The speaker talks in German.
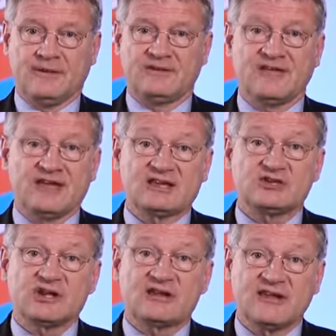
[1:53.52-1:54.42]
Sie richten
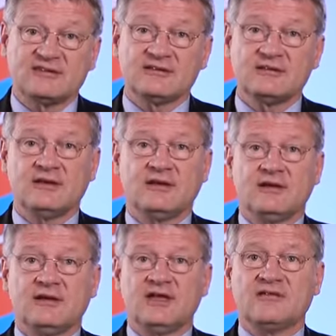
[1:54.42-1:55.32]
stattdessen
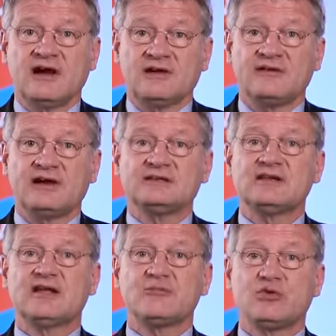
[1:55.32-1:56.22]
ihr Wahlverhalten an den